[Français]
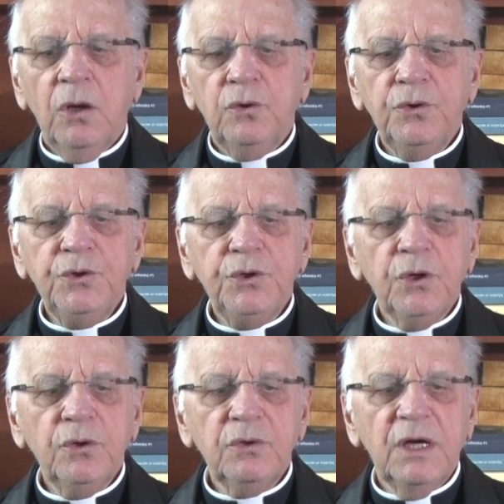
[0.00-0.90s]

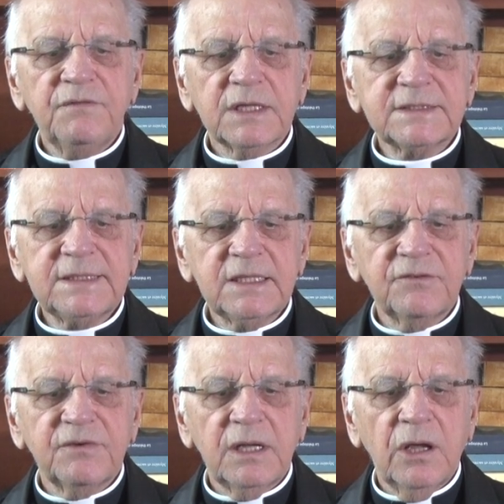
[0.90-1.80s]
l'union avec cette
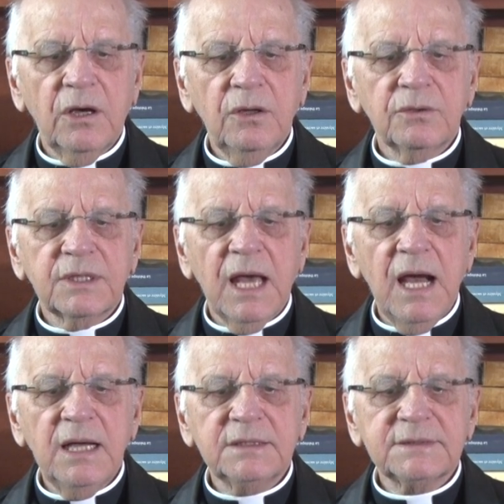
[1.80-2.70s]
valeur,
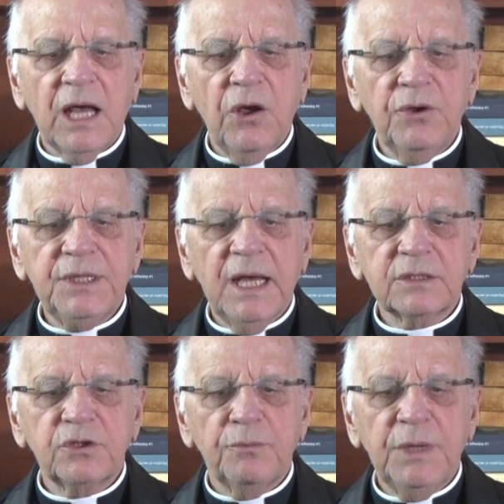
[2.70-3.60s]
grâce à un
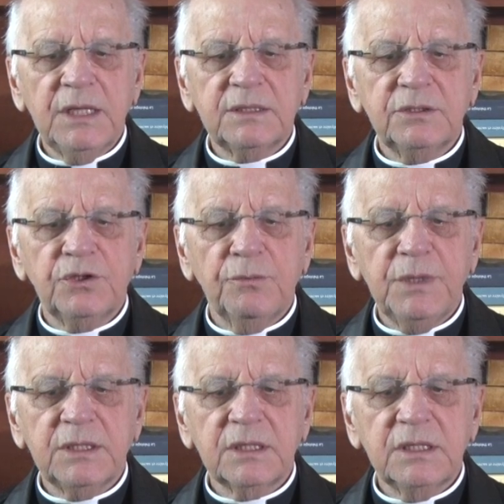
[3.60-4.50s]
acte de
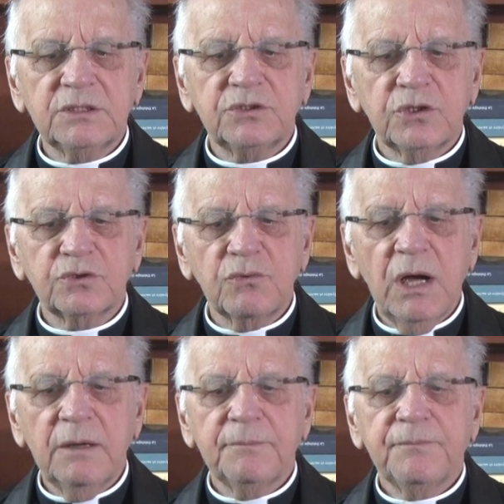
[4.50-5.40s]
maîtrise de
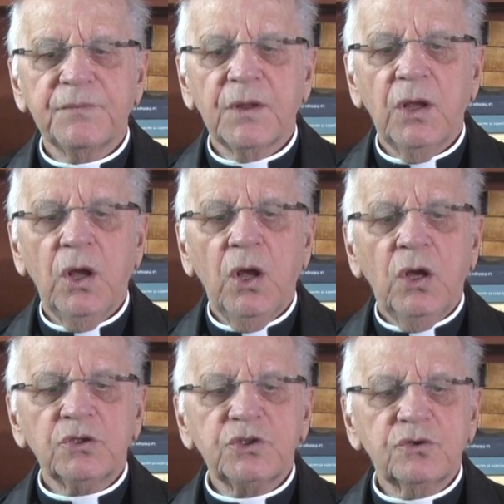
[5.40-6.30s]
soi,
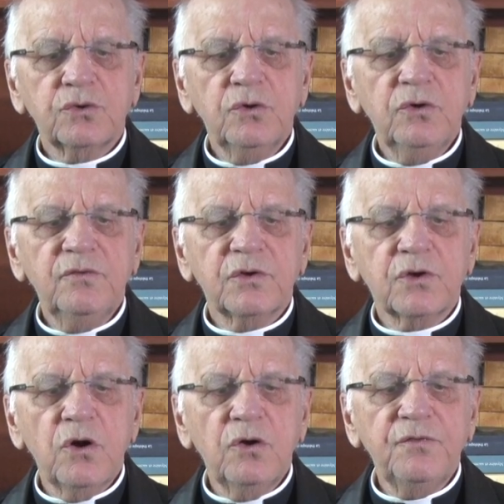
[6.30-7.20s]
se trouve
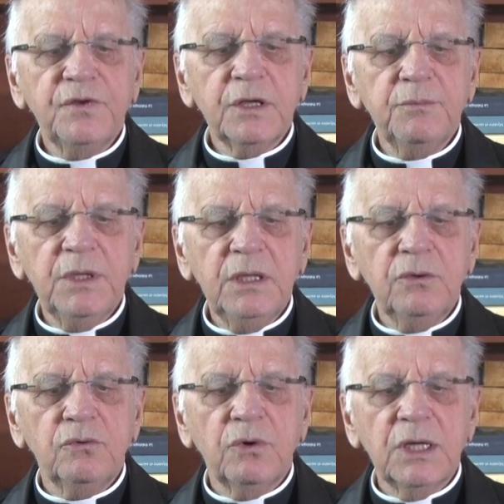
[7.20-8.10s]

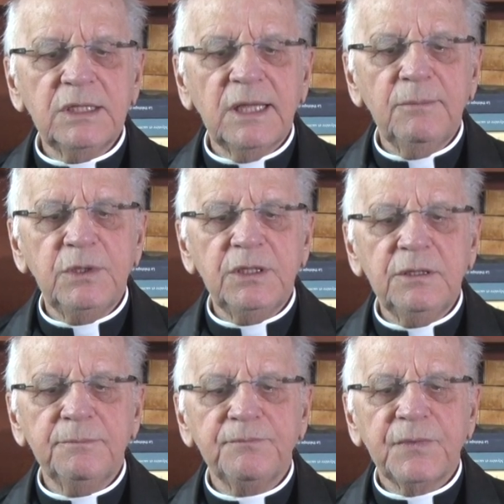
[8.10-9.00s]
confirmée ou
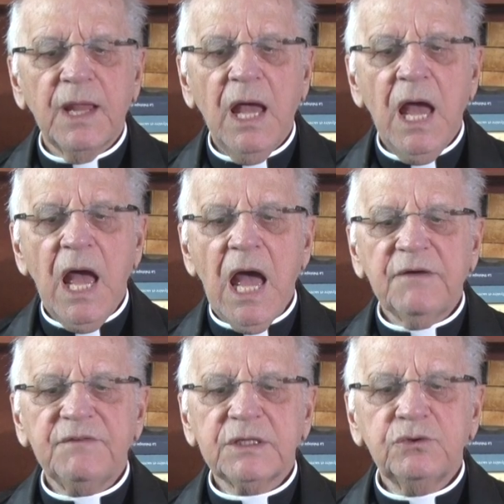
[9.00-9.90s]
rétablie
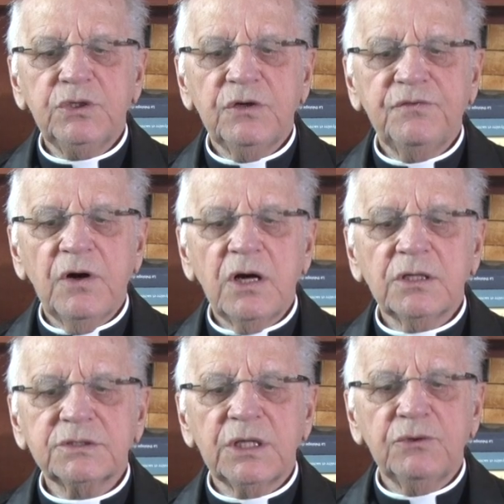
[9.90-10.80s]
avec une
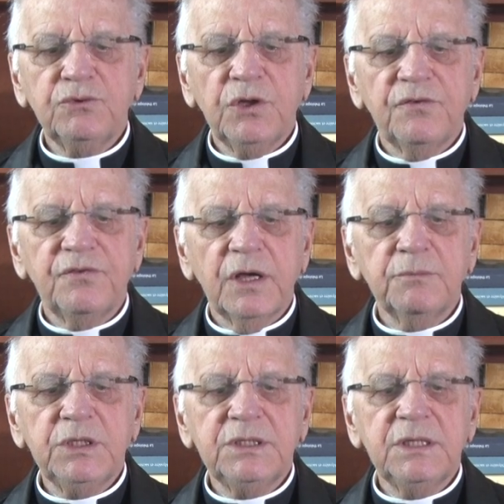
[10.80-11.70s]
force et une
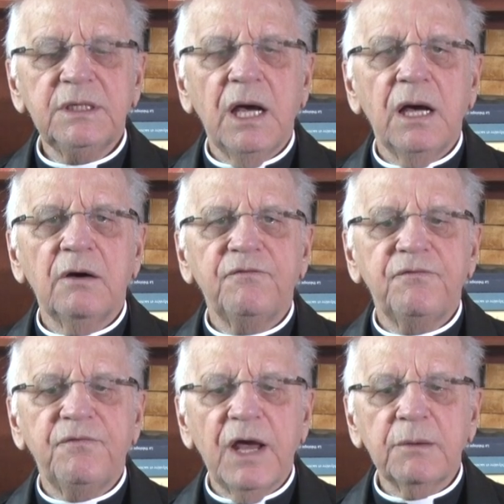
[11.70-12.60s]
fermeté
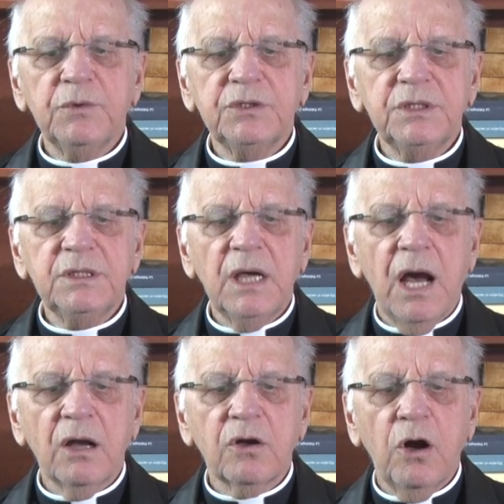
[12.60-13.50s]

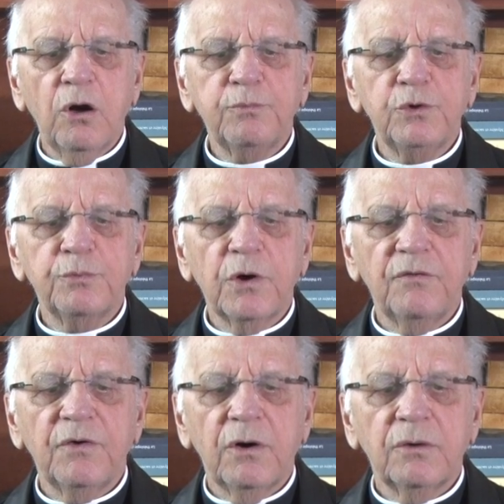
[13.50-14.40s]
encore plus
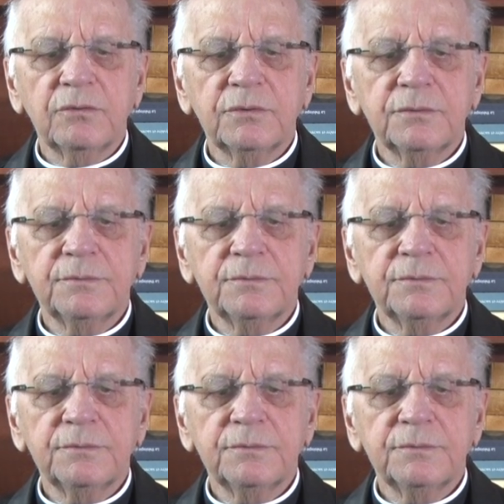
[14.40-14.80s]
profonde.